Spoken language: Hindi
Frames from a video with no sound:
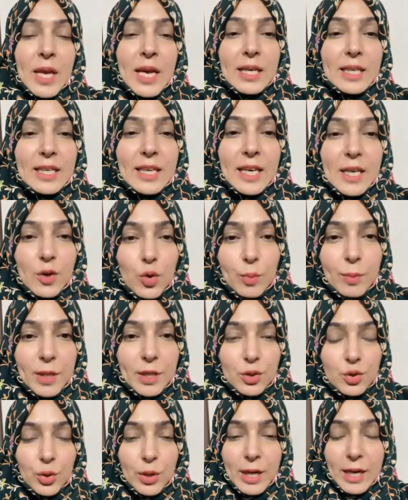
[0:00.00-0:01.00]
ये उम्र
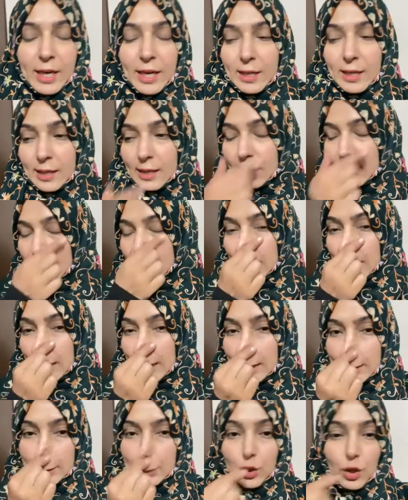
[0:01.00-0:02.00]
जो है
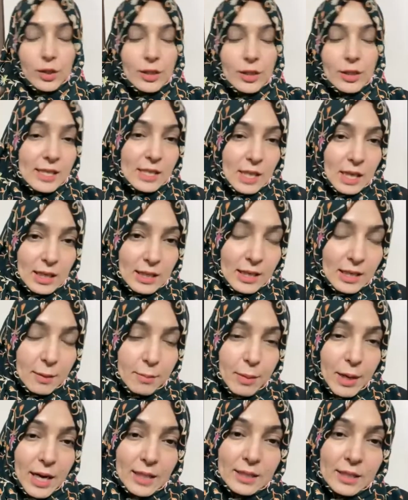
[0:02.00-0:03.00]
चौदह साल के
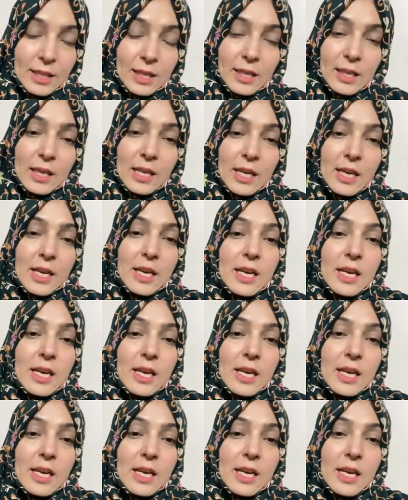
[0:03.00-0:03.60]
बाद की